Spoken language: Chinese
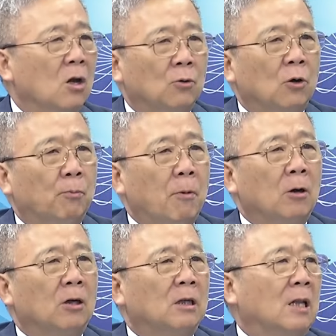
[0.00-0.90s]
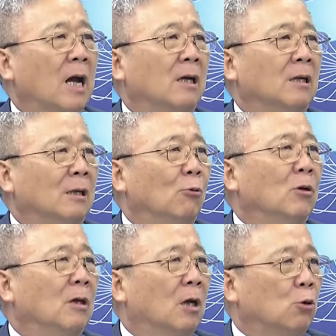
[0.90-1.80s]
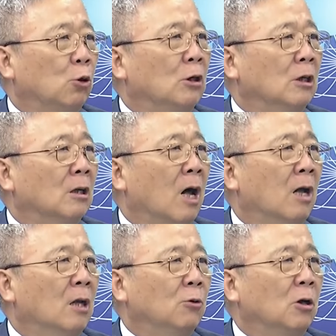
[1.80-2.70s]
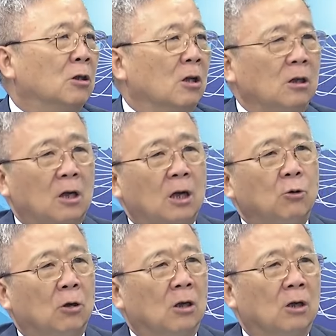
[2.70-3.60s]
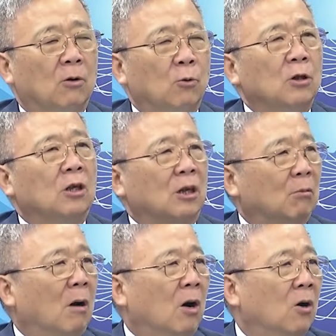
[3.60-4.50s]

我抱了很大一个疑问啊，存疑了，因为这是科学的问题嘛，哈。